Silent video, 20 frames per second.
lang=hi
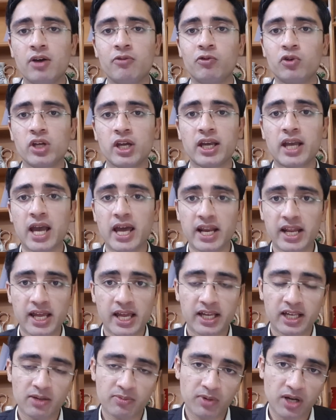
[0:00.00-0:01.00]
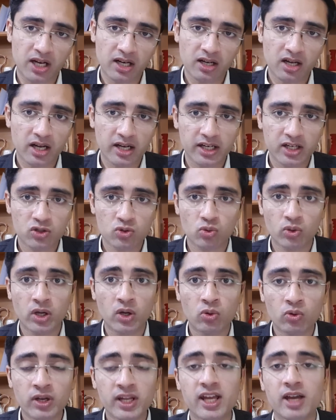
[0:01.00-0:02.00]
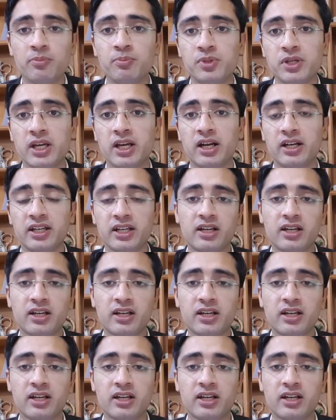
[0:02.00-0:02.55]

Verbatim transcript: वो ये कह रहे हैं कि इमरान खान ने चूँकि उन्हें एम पी ए का